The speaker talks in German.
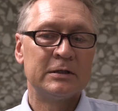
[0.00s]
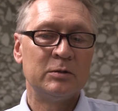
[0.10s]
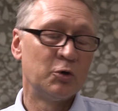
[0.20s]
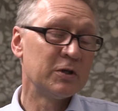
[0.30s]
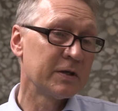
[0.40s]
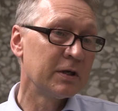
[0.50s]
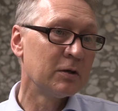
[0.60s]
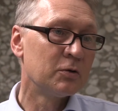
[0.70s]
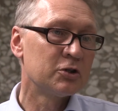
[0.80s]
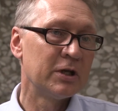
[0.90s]
Die
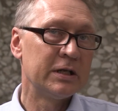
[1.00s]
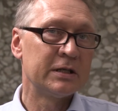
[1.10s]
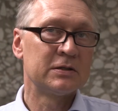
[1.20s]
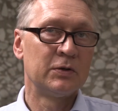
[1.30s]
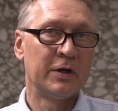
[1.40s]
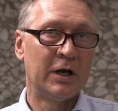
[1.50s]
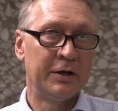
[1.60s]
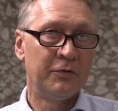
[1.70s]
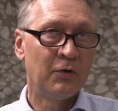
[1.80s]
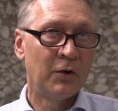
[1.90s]
Bundesregierung stellt jetzt neue
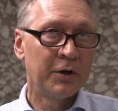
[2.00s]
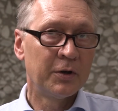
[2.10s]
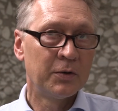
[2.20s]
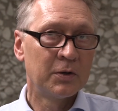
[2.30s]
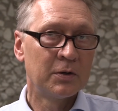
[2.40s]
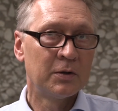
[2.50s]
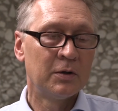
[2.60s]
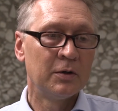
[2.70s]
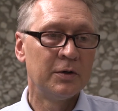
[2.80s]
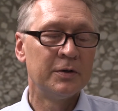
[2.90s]
Anforderungen
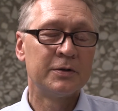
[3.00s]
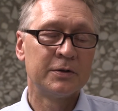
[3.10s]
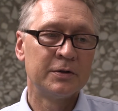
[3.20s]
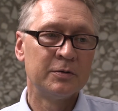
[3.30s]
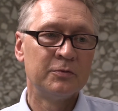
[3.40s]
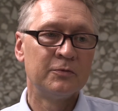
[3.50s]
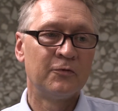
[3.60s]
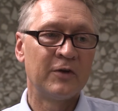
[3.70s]
und ähm,